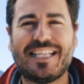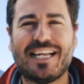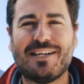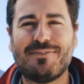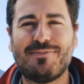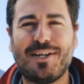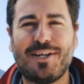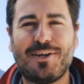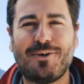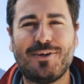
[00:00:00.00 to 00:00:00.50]

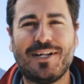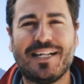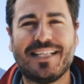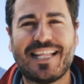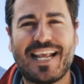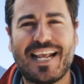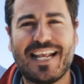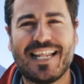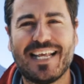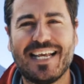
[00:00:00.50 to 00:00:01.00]
teleférico del
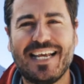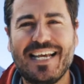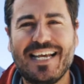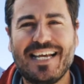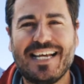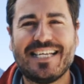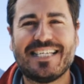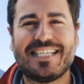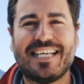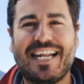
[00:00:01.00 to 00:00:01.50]
Teide.
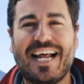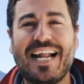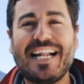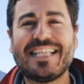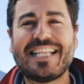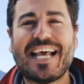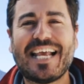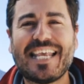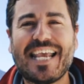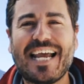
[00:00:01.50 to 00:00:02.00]
Será el
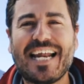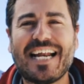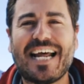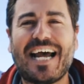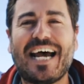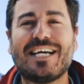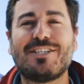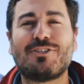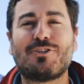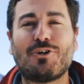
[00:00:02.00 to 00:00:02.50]
taller
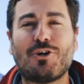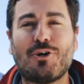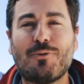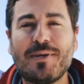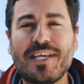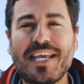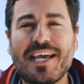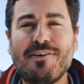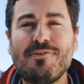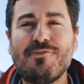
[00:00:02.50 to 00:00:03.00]

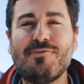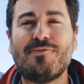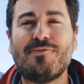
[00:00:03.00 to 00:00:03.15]
Astronomía en